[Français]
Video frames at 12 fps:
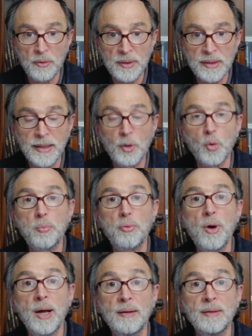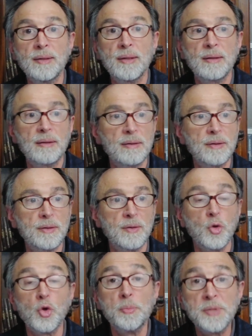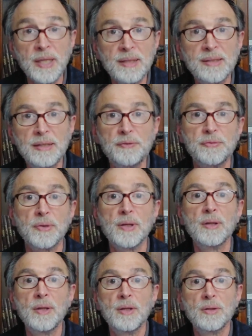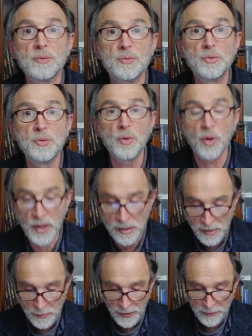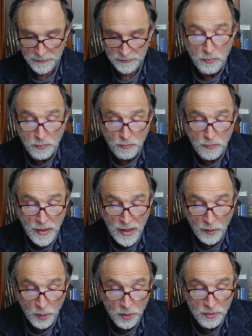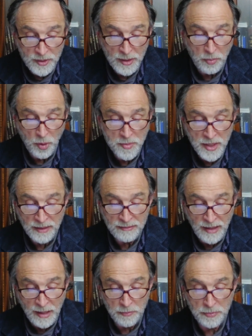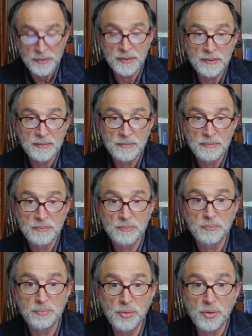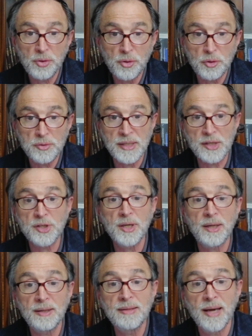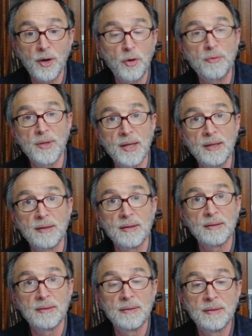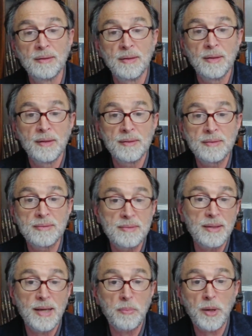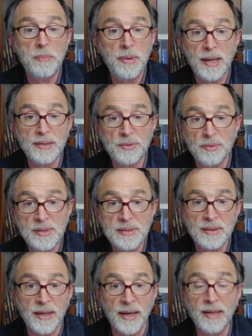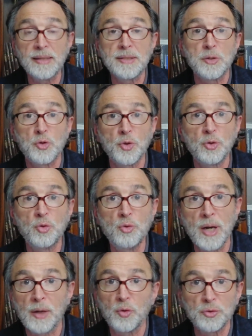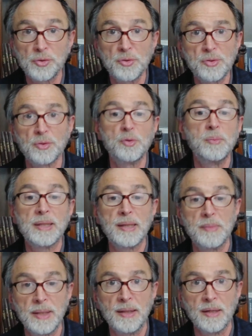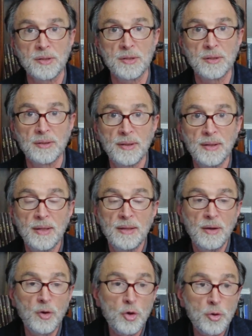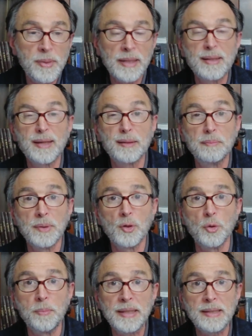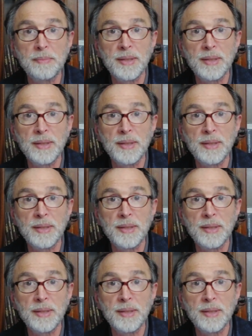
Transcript: qui est le point, euh, l'objectif du Olam Une des premières étapes pour que cette Shekhinah revienne, c'est la préparation d'Israël et c'est surtout la construction du Bet Amikdash. Le Beth, Bet